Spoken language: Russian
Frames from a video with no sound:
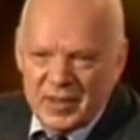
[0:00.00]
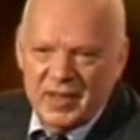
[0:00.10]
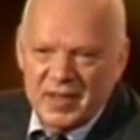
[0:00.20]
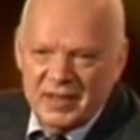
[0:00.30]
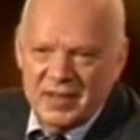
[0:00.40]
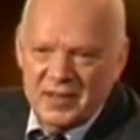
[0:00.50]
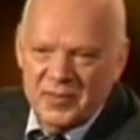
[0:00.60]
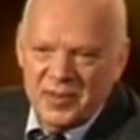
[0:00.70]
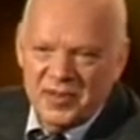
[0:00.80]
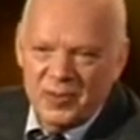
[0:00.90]
себе на вуз.
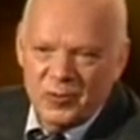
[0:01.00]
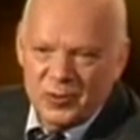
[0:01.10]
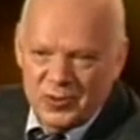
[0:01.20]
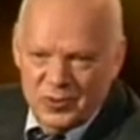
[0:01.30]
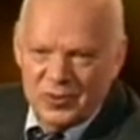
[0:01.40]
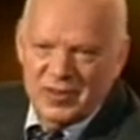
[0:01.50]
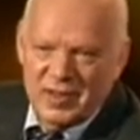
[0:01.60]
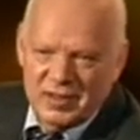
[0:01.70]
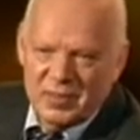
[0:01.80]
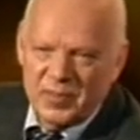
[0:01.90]
Ну, он, этот парень
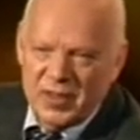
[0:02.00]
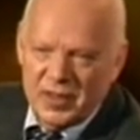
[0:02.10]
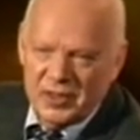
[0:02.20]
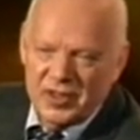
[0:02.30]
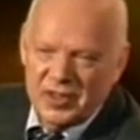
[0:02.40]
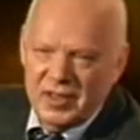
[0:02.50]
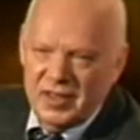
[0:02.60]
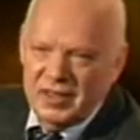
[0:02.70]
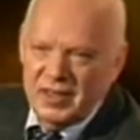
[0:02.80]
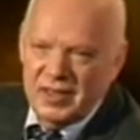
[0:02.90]
сейчас
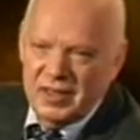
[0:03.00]
интересничает,